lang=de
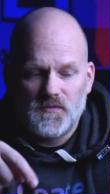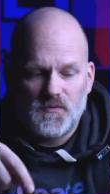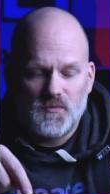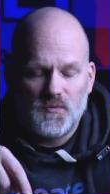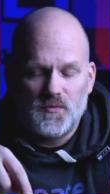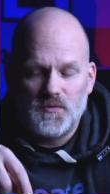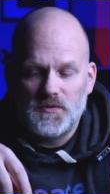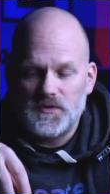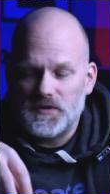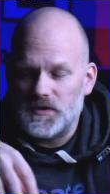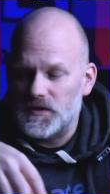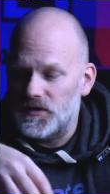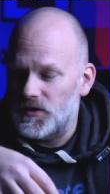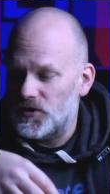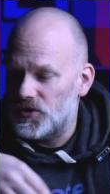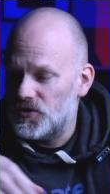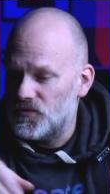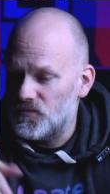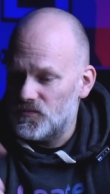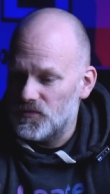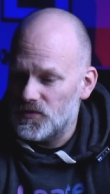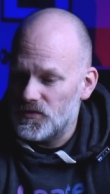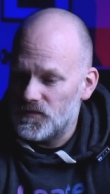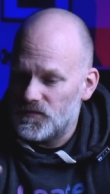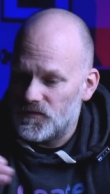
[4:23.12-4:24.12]
und in die
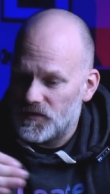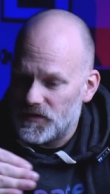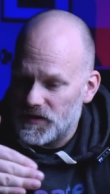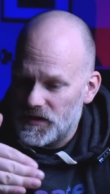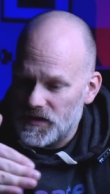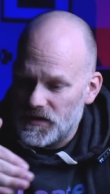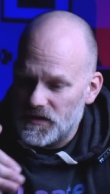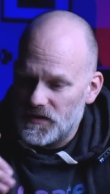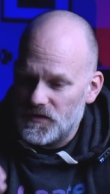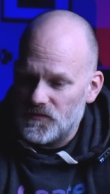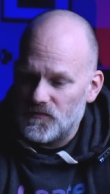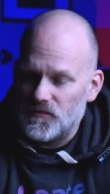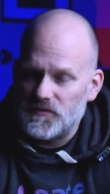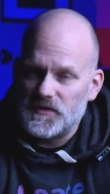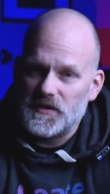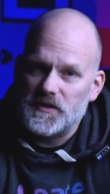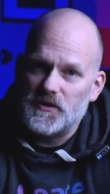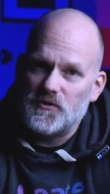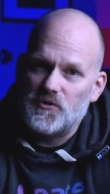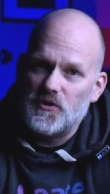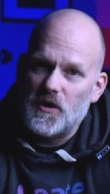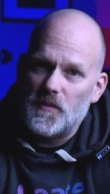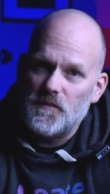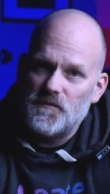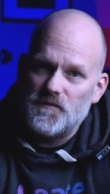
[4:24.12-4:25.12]
Schuhe von innen und in
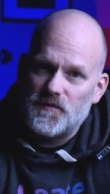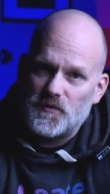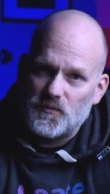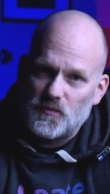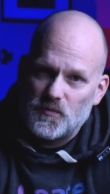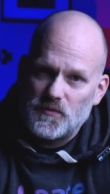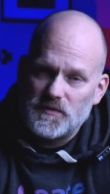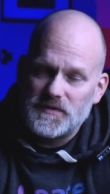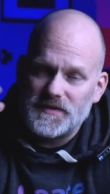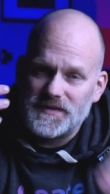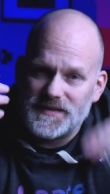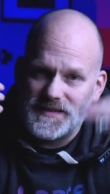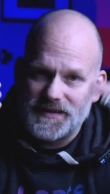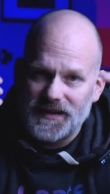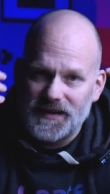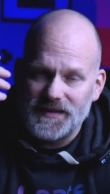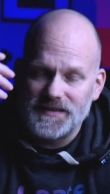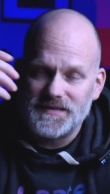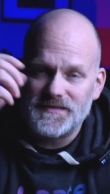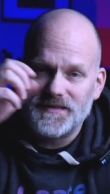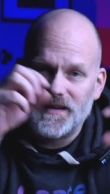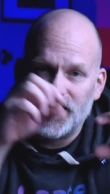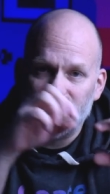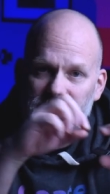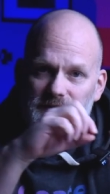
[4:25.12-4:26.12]
den Kopf von unten in den
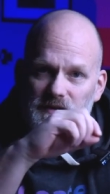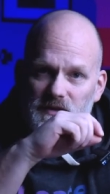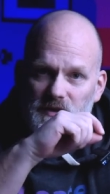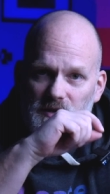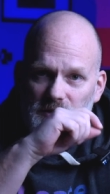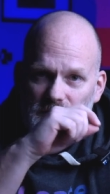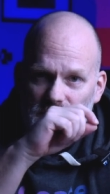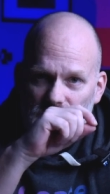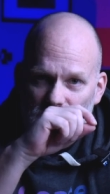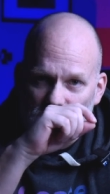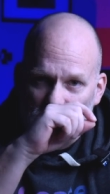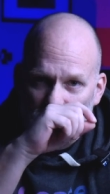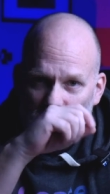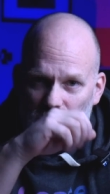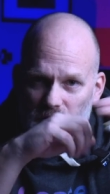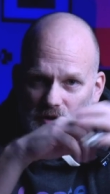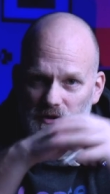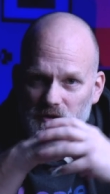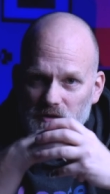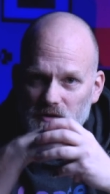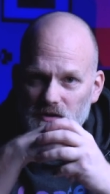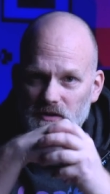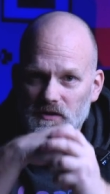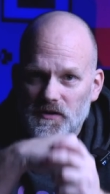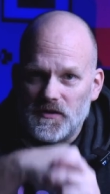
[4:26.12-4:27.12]
Hals rein Loch
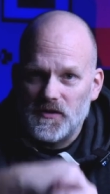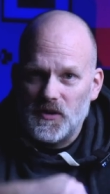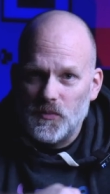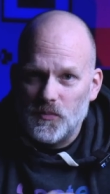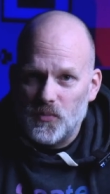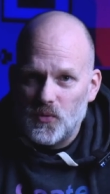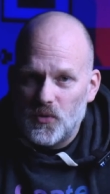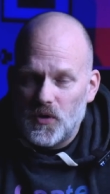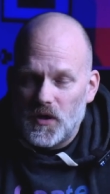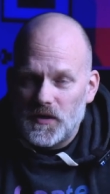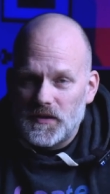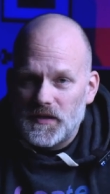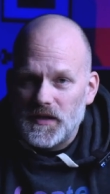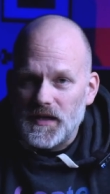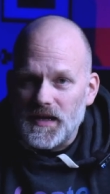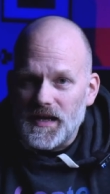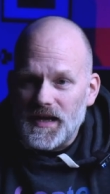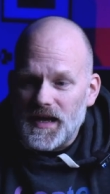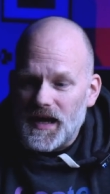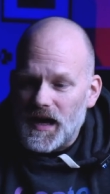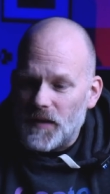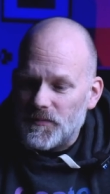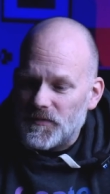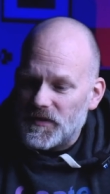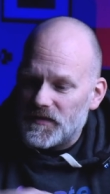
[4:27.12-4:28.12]
gebohrt.
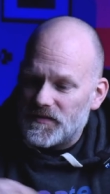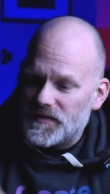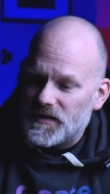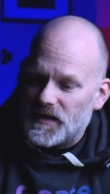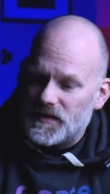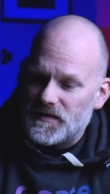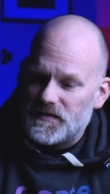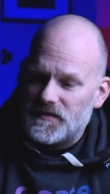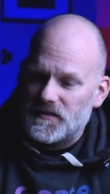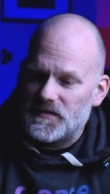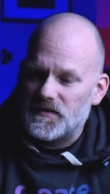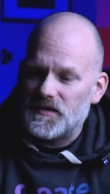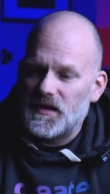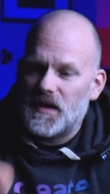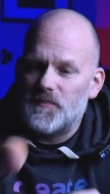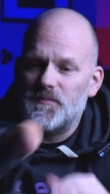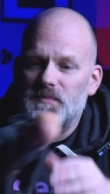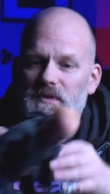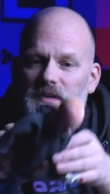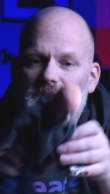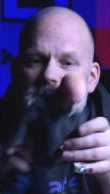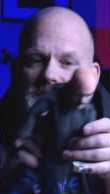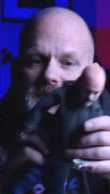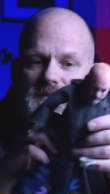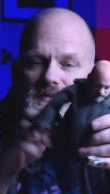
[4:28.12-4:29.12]
Habe das Ganze, habe
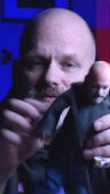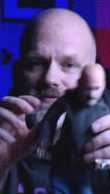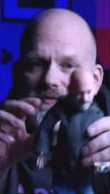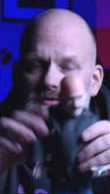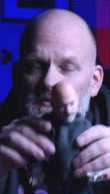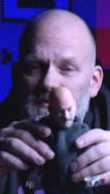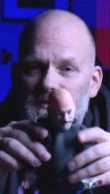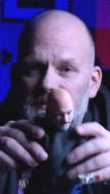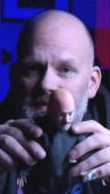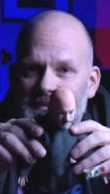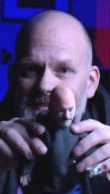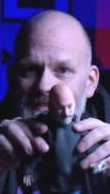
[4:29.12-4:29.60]
mir dann so ein